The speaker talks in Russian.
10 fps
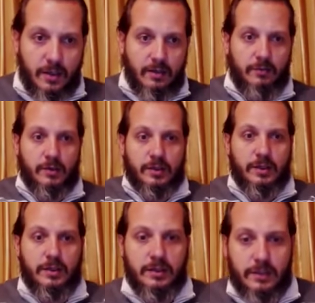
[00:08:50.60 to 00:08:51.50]
Вот,
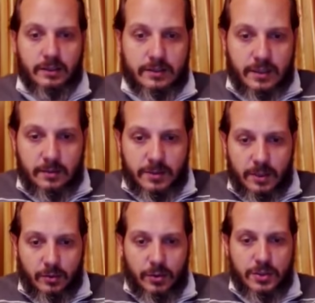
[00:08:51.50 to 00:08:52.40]
это на самом
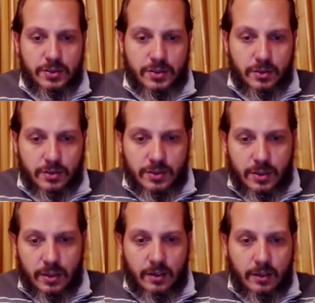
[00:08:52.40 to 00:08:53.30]
деле очень
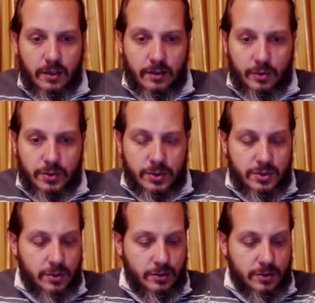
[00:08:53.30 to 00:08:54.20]
серьезные, очень
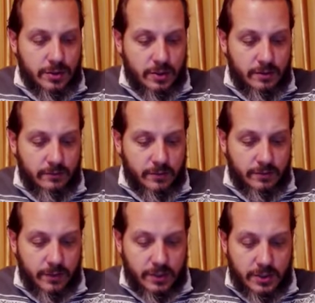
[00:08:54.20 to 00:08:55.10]
серьезные
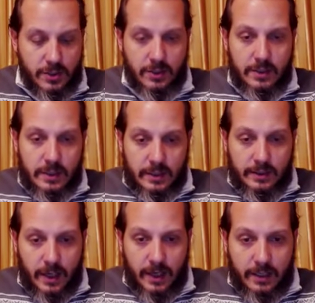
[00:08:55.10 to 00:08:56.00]
вот вещи.
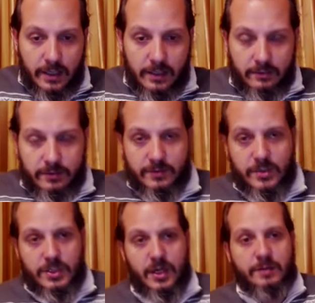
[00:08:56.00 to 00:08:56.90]
Да, к иглам
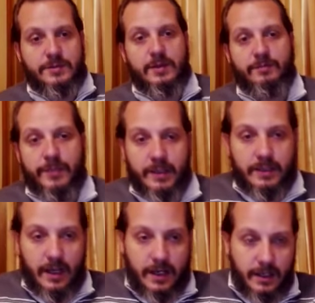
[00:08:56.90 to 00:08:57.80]
возвращаемся.
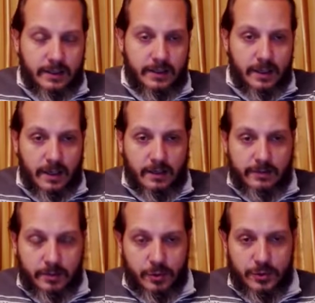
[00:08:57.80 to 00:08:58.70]
Итак, это к
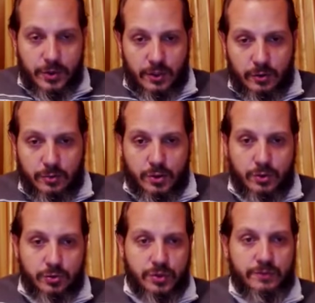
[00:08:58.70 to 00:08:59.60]
вопросу о том,
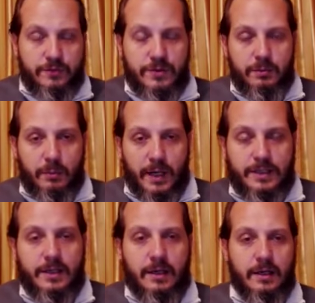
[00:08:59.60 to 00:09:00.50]
что нужно
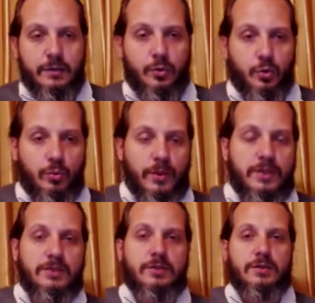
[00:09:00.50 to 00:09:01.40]
внимательно
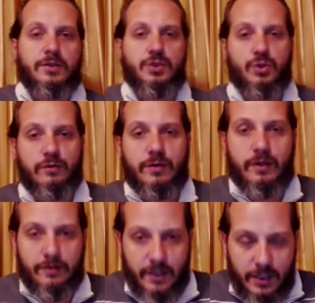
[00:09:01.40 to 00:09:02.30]
думать, э, что вы
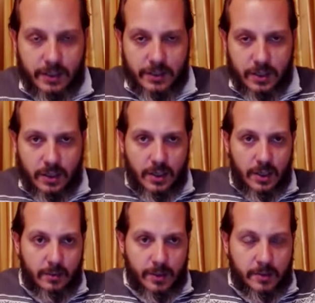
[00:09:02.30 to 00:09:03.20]
говорите,
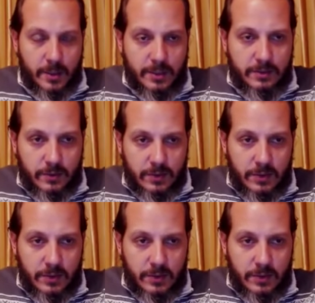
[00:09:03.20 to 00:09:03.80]
понимаете, вот